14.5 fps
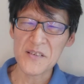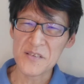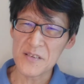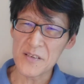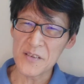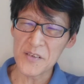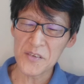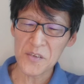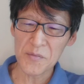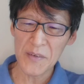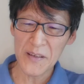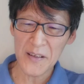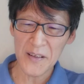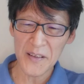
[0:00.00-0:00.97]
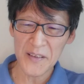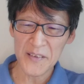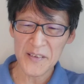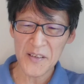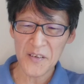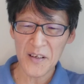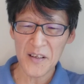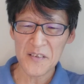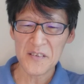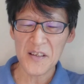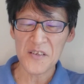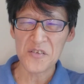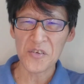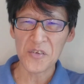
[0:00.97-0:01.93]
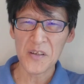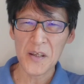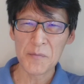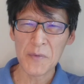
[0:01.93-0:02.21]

ずーっと前から言ってる話ですよね。